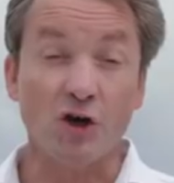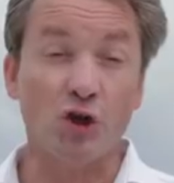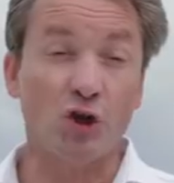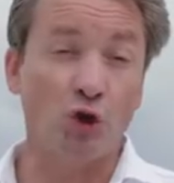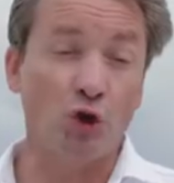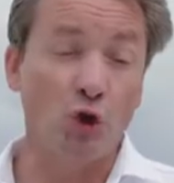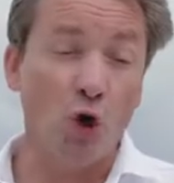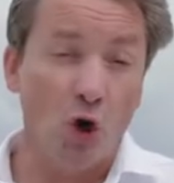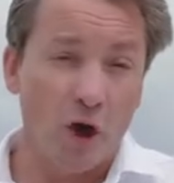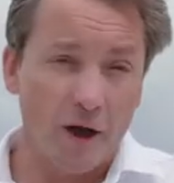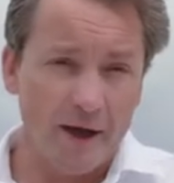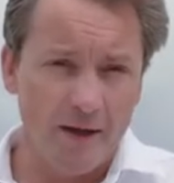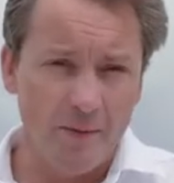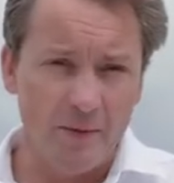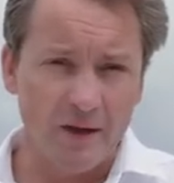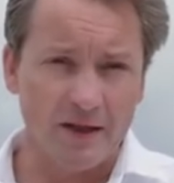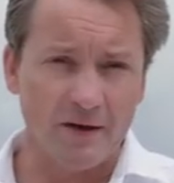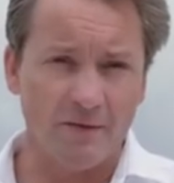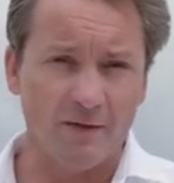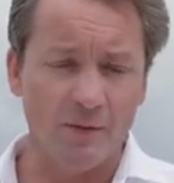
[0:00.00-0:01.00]
что
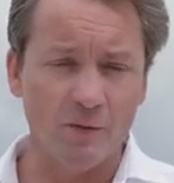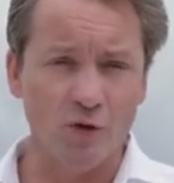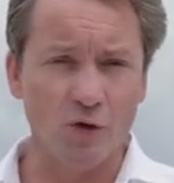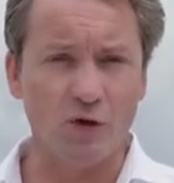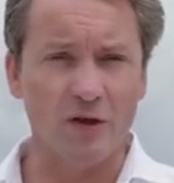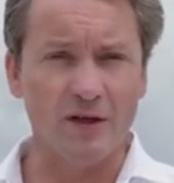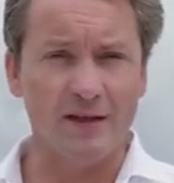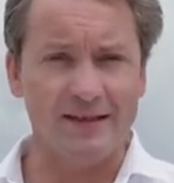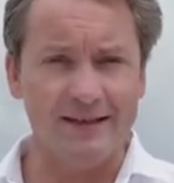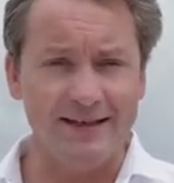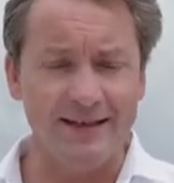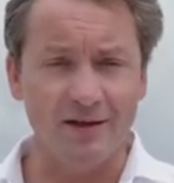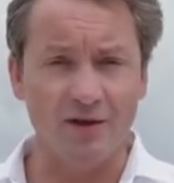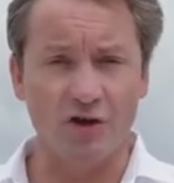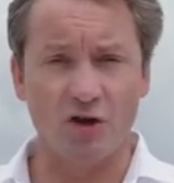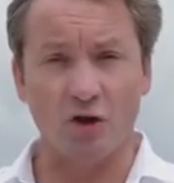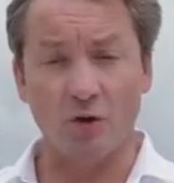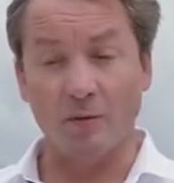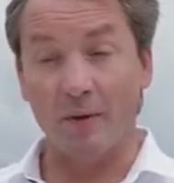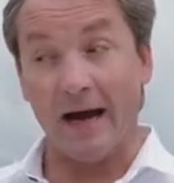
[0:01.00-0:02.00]
именно вам нужно
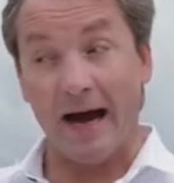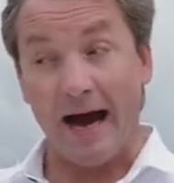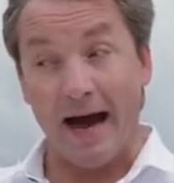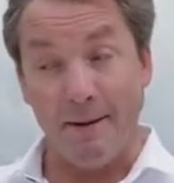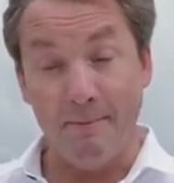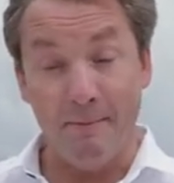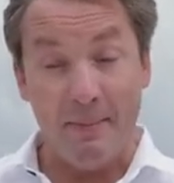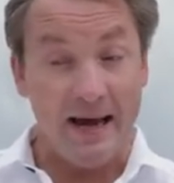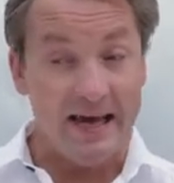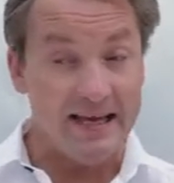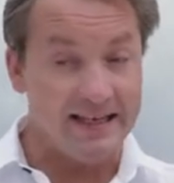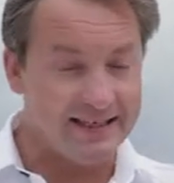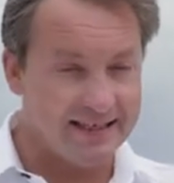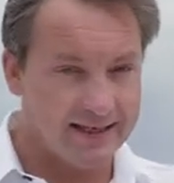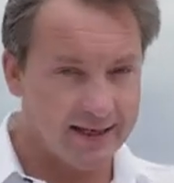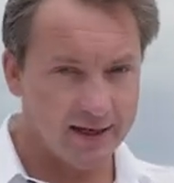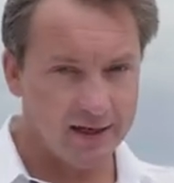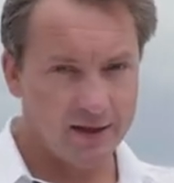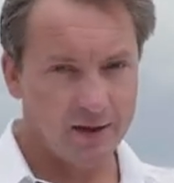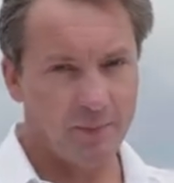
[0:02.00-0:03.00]
сделать, чтобы
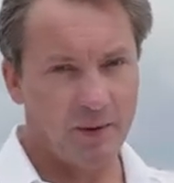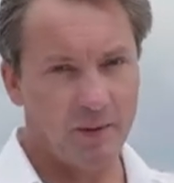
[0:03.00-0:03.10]
обойти это